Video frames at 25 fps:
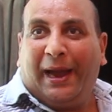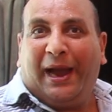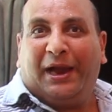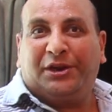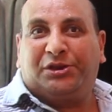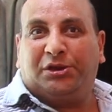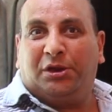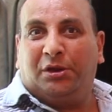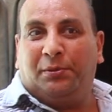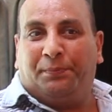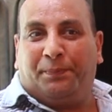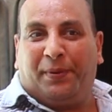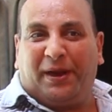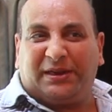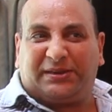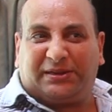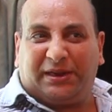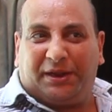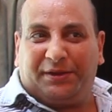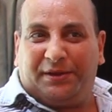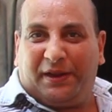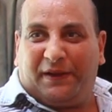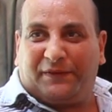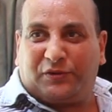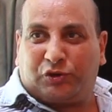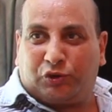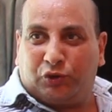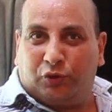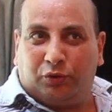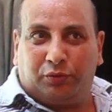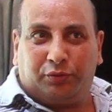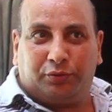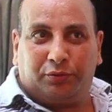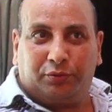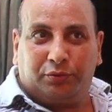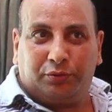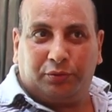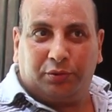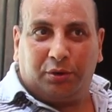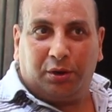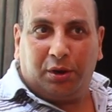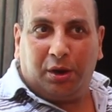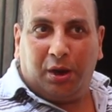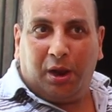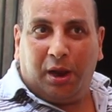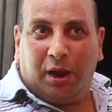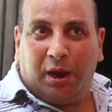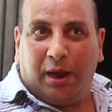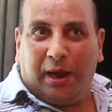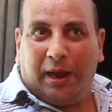عشان البصل نفسه
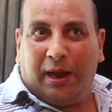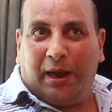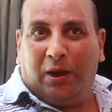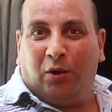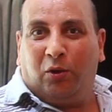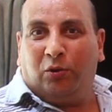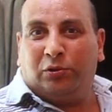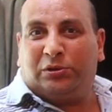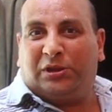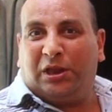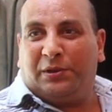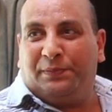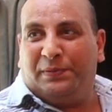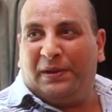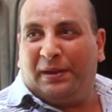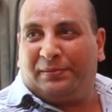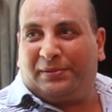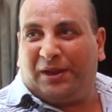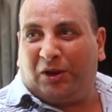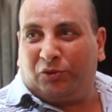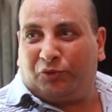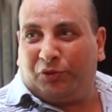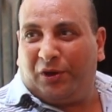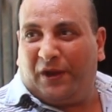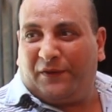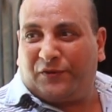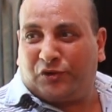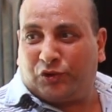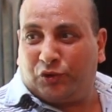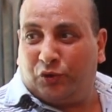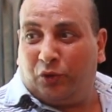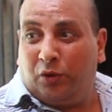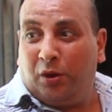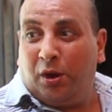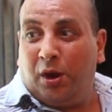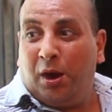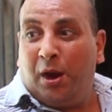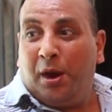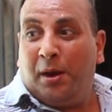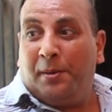او التتبيله بتاعته نفسه